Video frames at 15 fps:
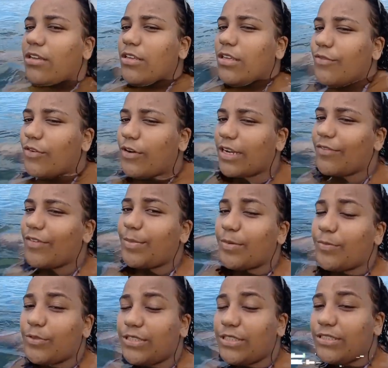que eu vou gravar para
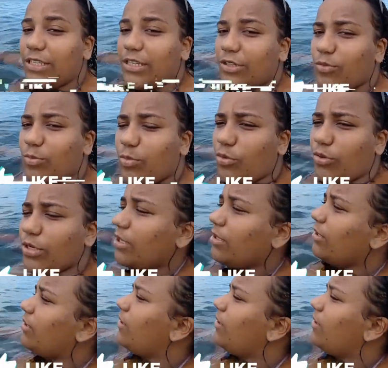vocês a ilha do boi,